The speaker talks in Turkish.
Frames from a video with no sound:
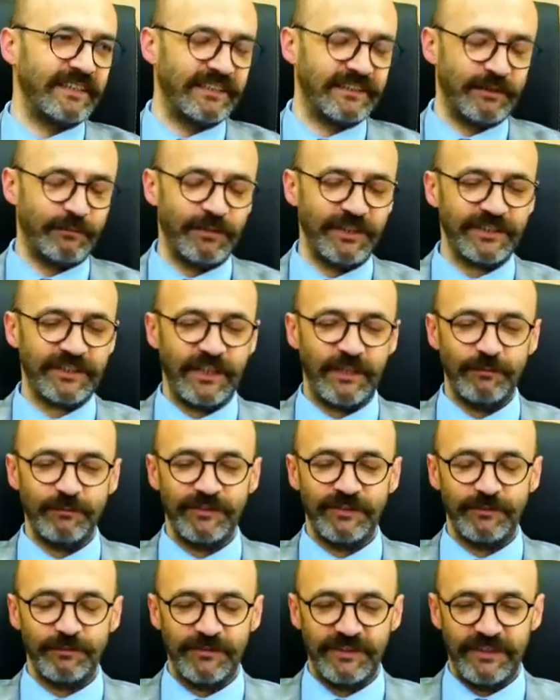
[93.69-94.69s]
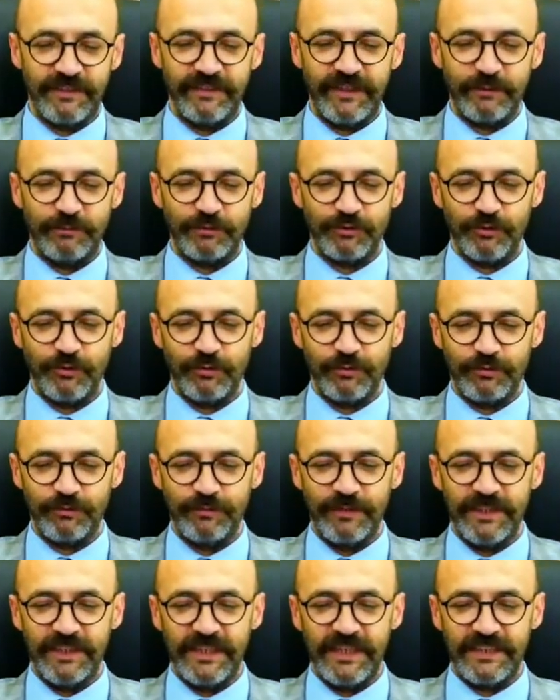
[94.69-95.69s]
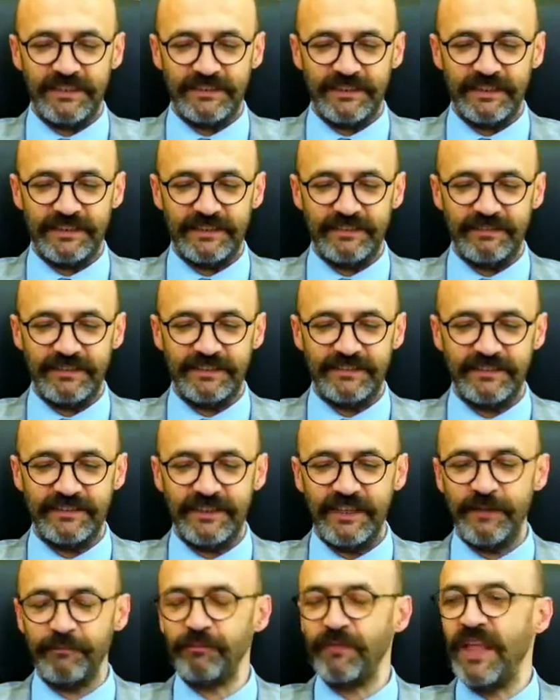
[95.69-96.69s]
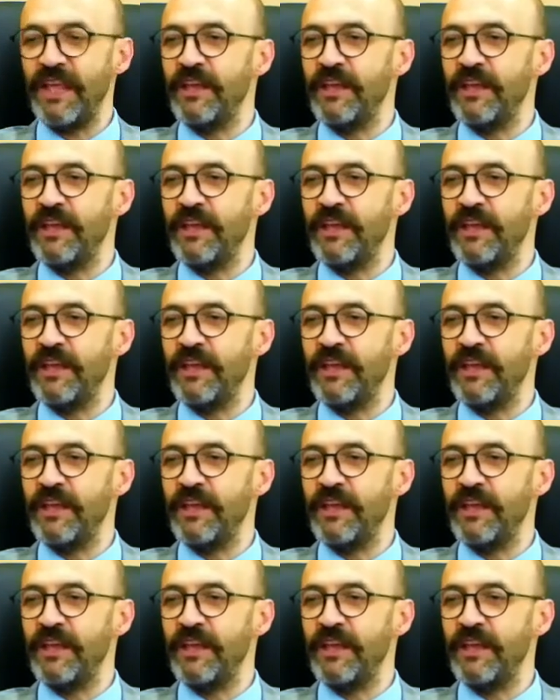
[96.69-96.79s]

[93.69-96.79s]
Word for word: İlçe başkanımızın bize vermiş olduğu bilgiler çerçevesinde.